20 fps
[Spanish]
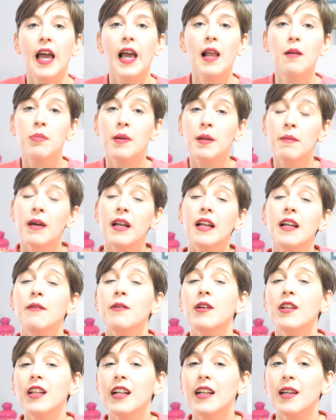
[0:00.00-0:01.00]
El primer
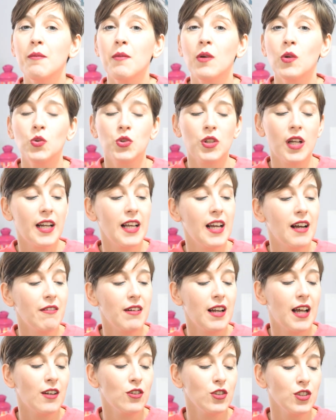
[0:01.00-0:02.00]
libro del que me gustaría
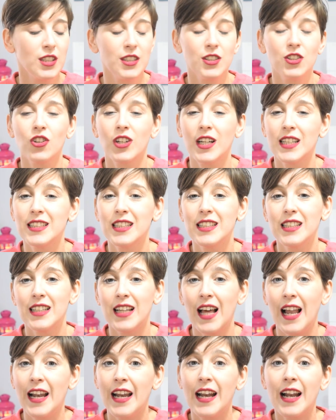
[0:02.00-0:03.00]
hablaros es Hojas de
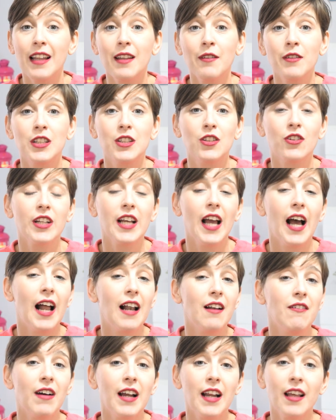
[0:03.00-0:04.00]
Dalera de Victoria
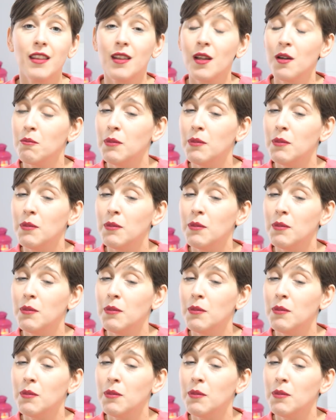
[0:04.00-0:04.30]
Álvarez.